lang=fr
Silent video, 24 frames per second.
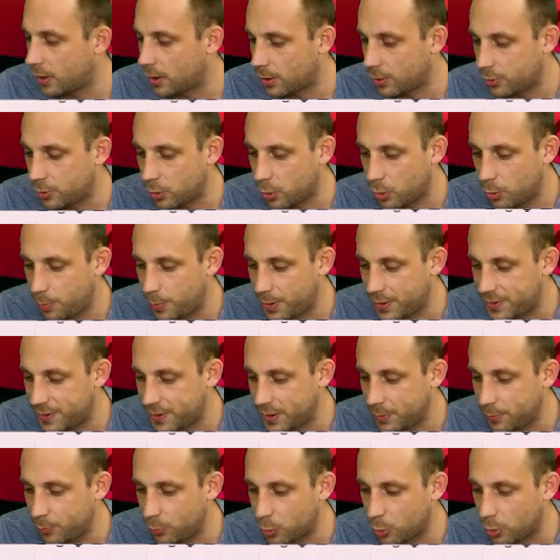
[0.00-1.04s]
hein, sur le
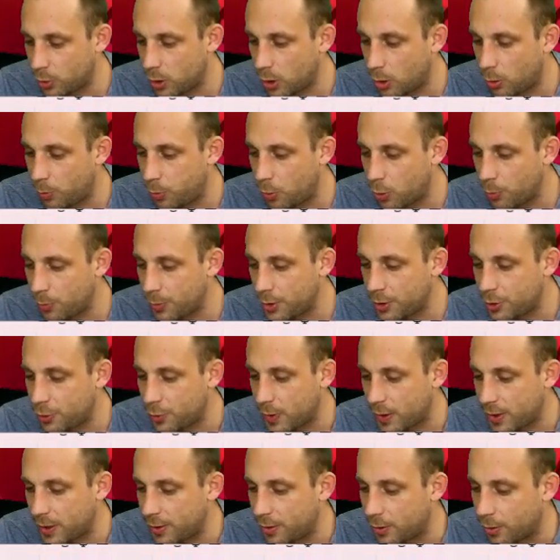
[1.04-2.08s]
PC. Donc là en premier,
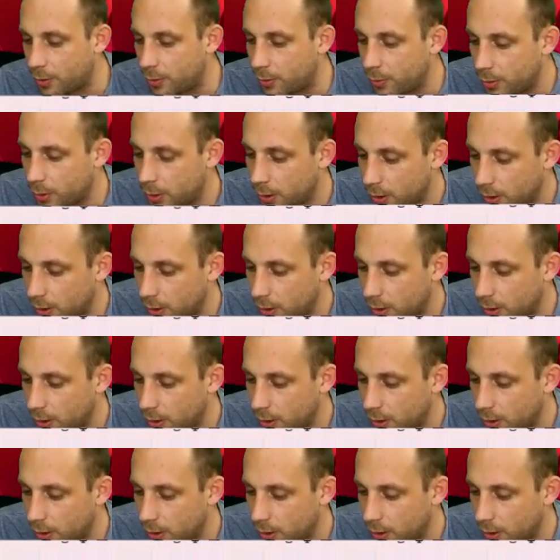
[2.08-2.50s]
je vais aller dans